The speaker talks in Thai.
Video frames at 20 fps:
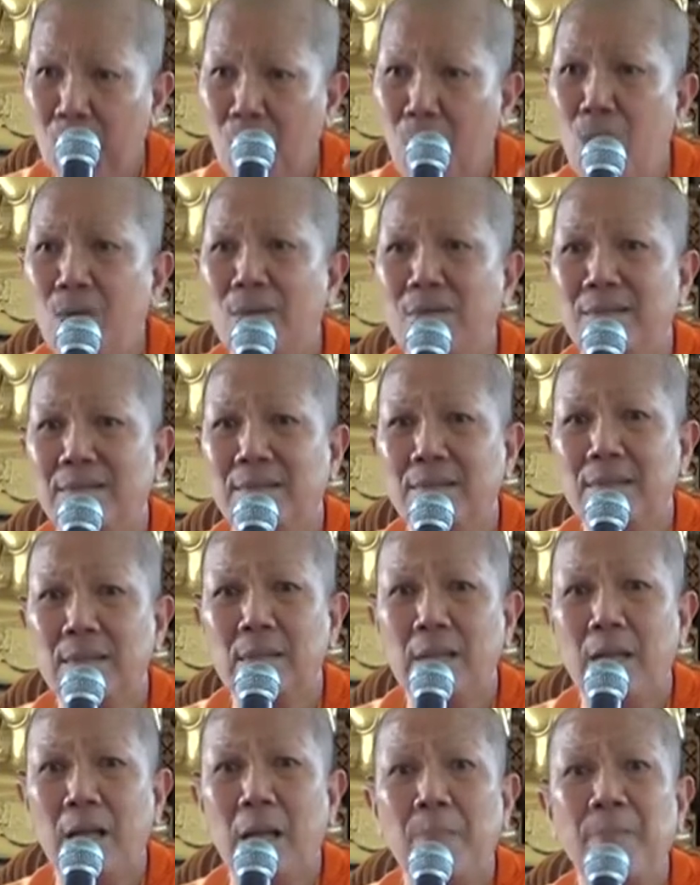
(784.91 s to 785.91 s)
น้อง
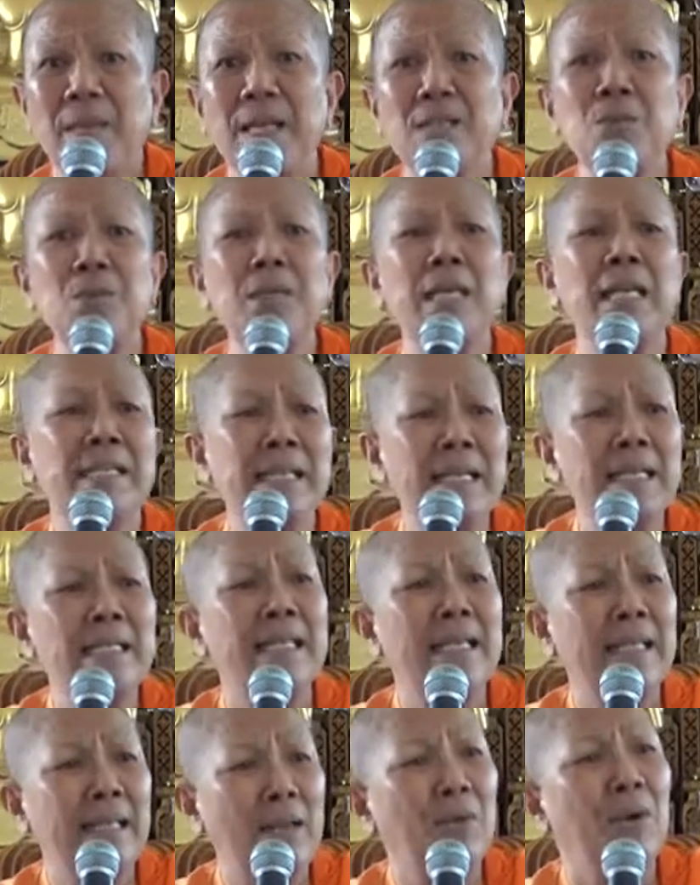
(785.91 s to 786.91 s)
ภิกษุณีจ
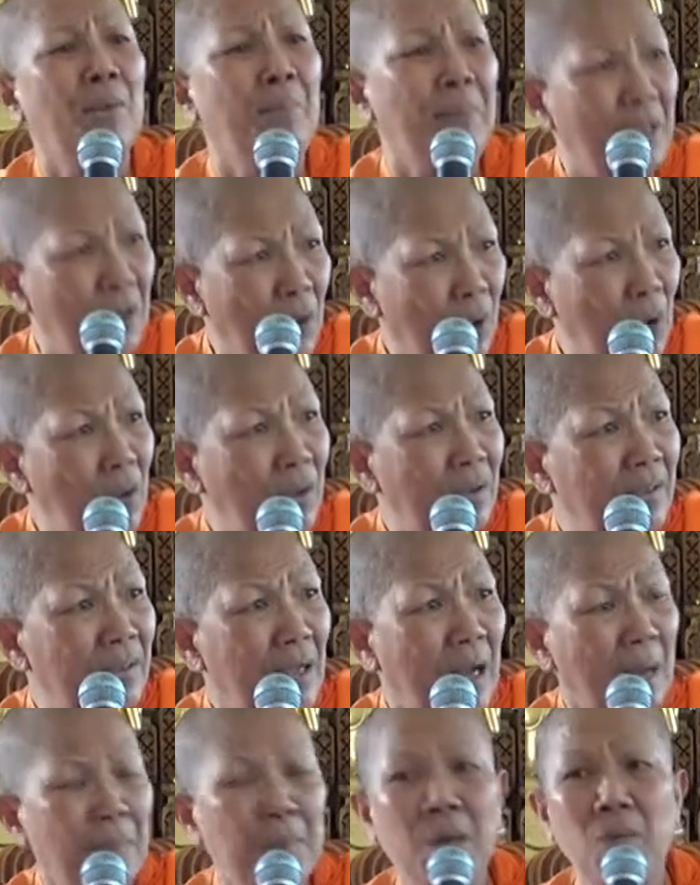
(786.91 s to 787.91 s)
ริงๆเราก็เป็นน้อง
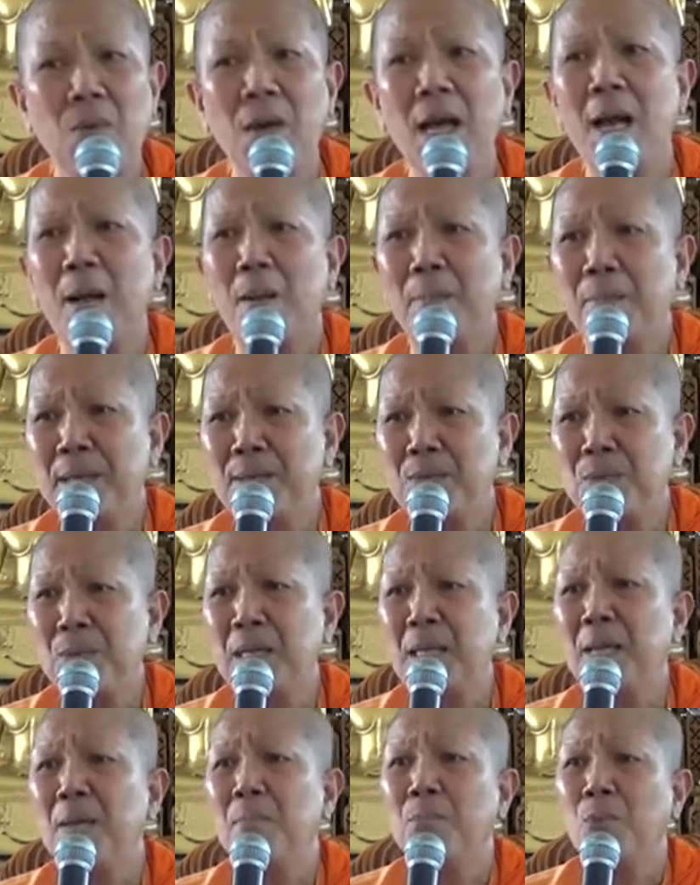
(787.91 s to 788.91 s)
เพราะว่าภิกษุ
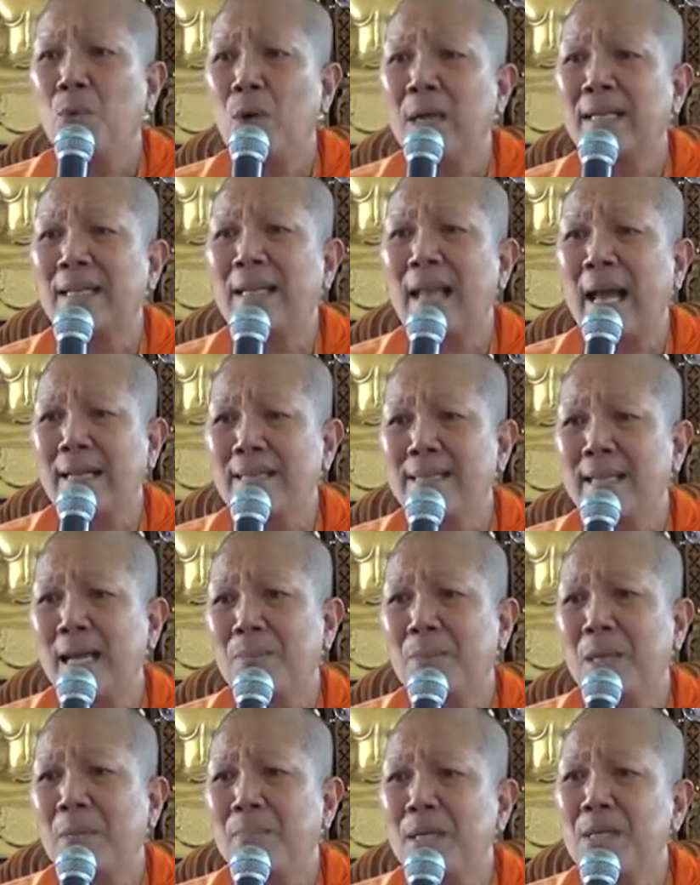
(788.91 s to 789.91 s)
ณีบวชหลังจา
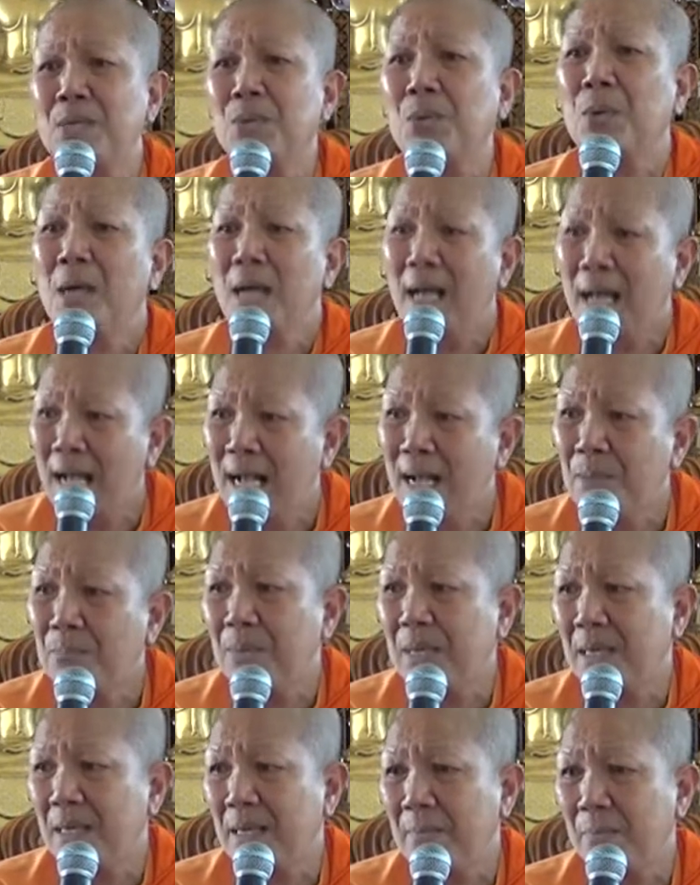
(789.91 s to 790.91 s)
กพระภิกษุ
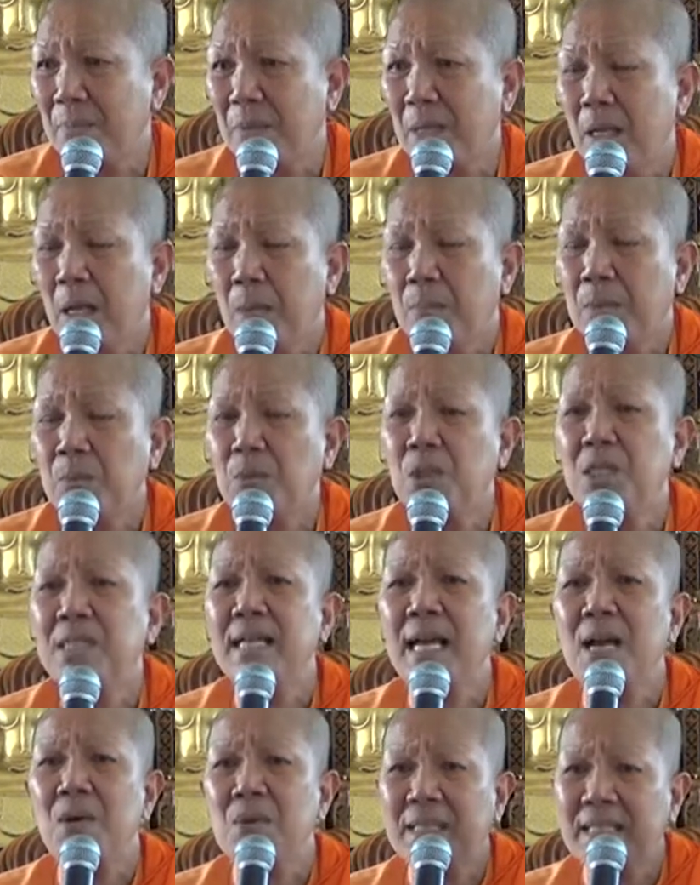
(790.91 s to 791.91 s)
5 ปี พระพุทธ
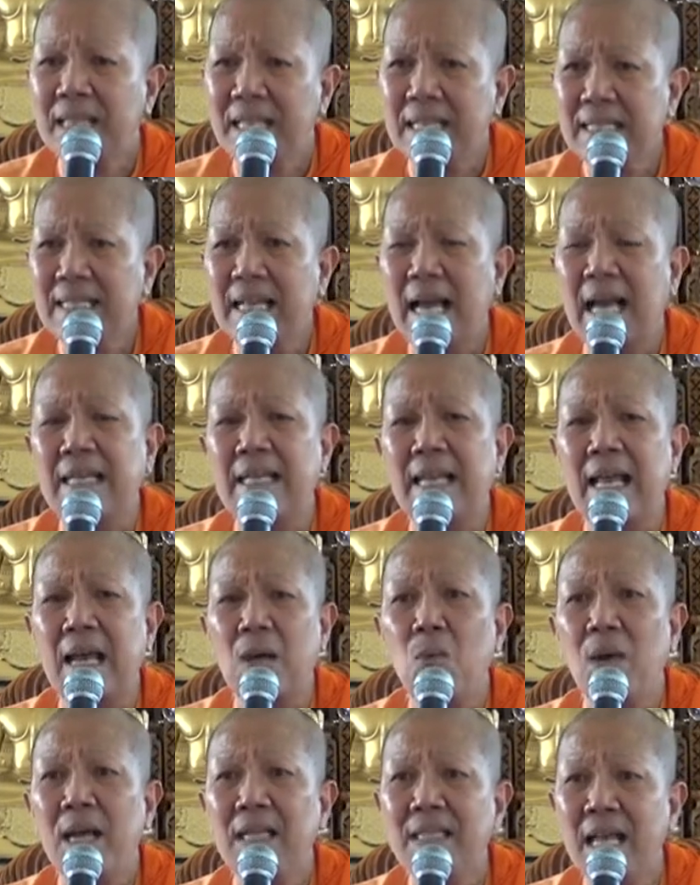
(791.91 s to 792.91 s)
เจ้าคิดการแล้
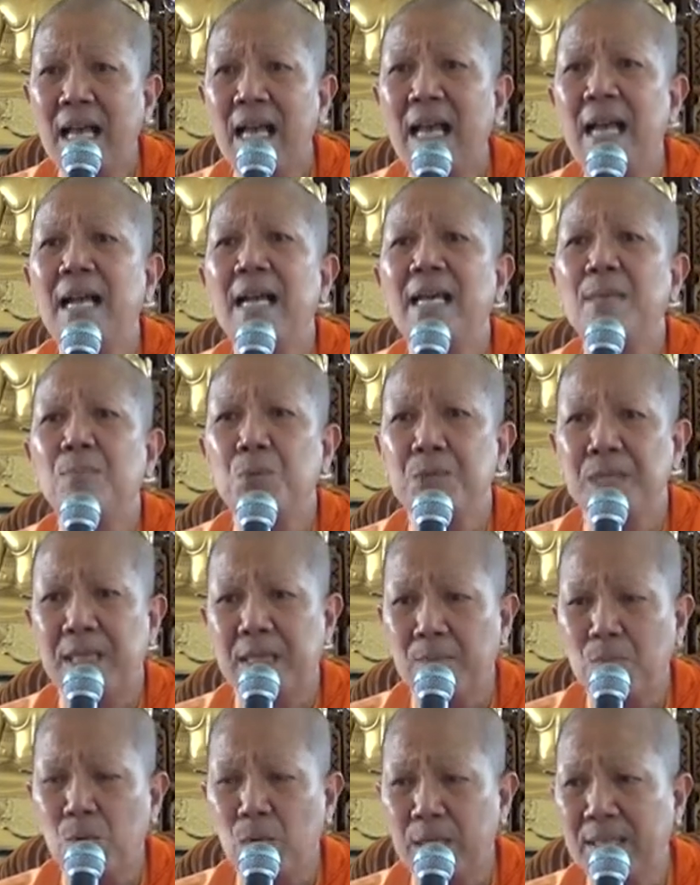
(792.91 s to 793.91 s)
วว่าถ้าให้ผู้ห
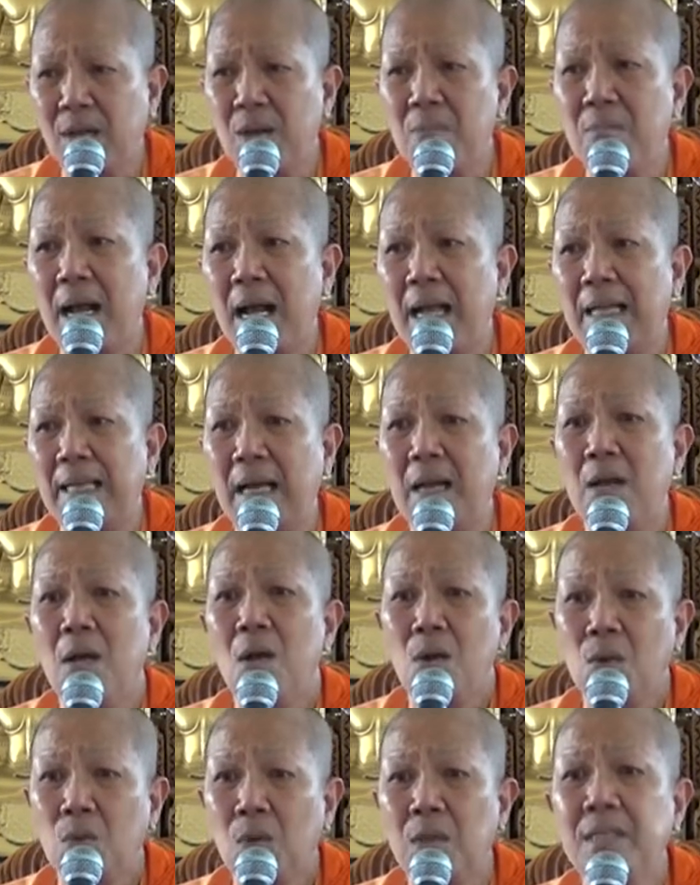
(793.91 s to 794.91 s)
ญิงบวชเข้ามาเนี่ย
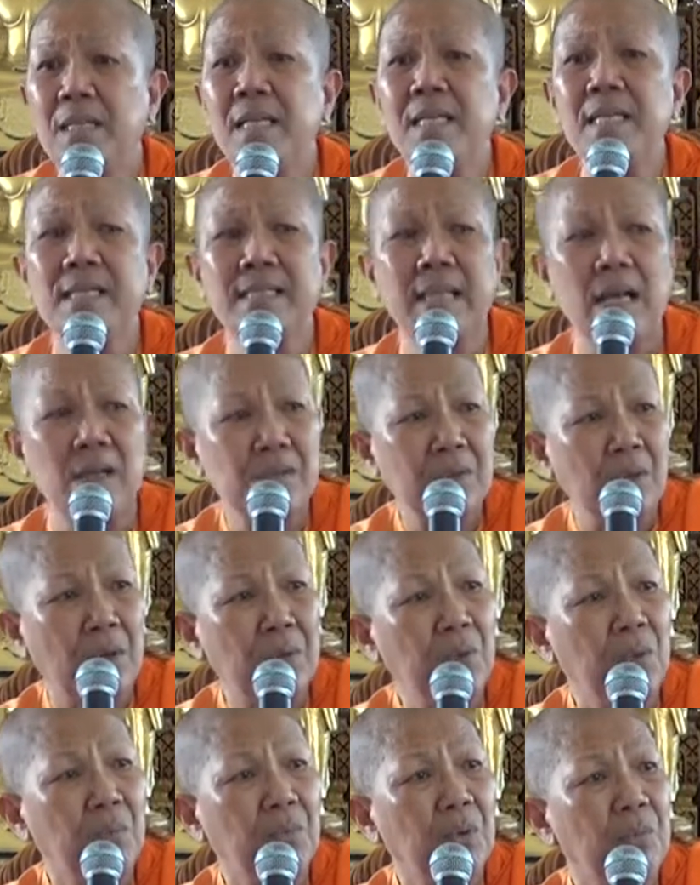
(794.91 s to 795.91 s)
คนที่จะสั่งสอ
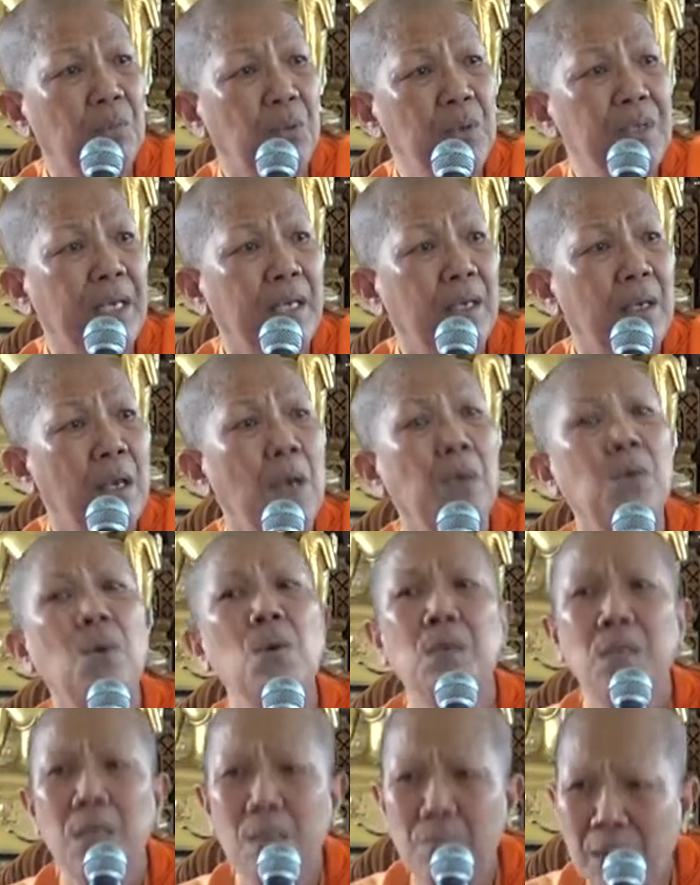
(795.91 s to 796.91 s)
นอบรมผู้หญิง
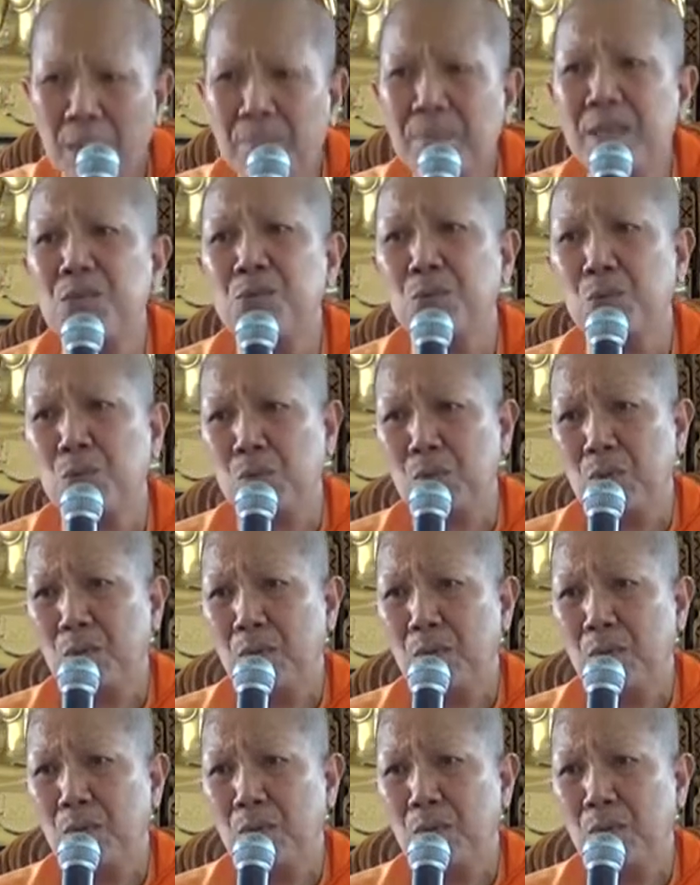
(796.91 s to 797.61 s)
ก็คือพระภิกษุ